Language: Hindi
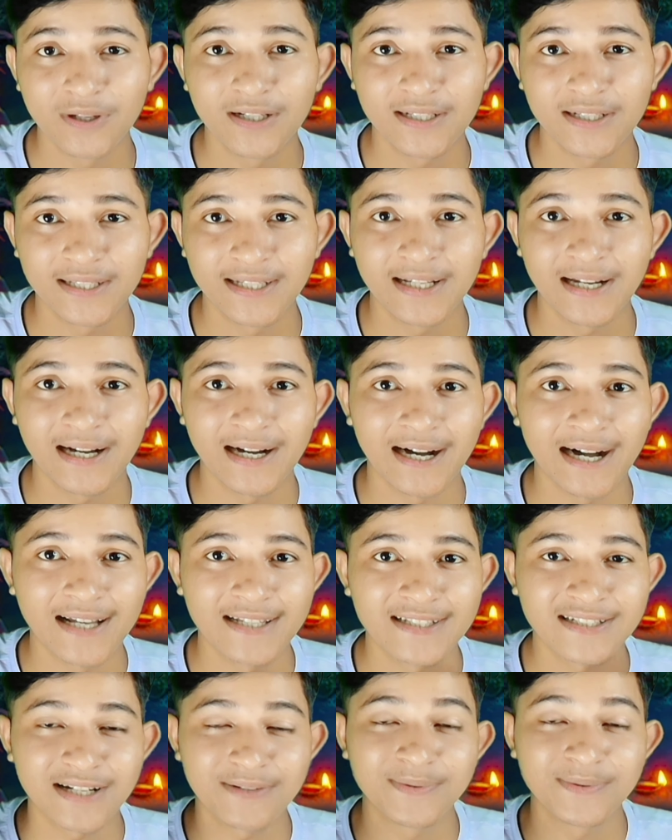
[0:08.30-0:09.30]
होगा कि
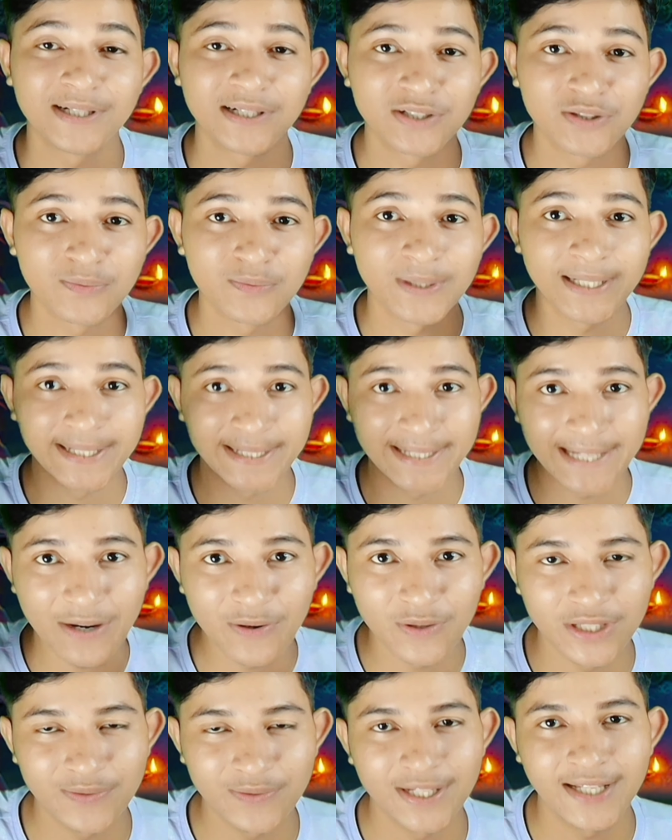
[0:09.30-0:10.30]
आज का वीडियो का टॉपिक क्या
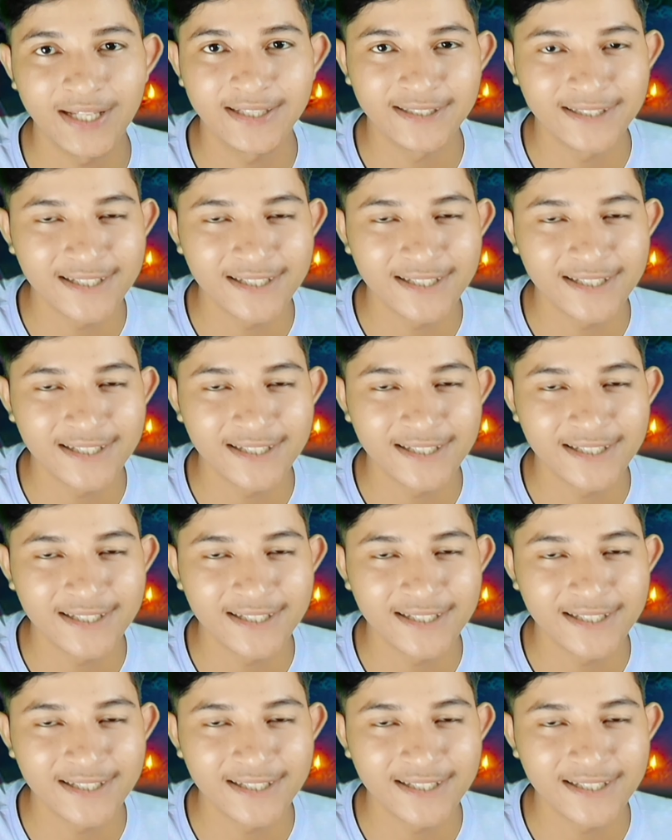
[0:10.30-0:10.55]
होने वाला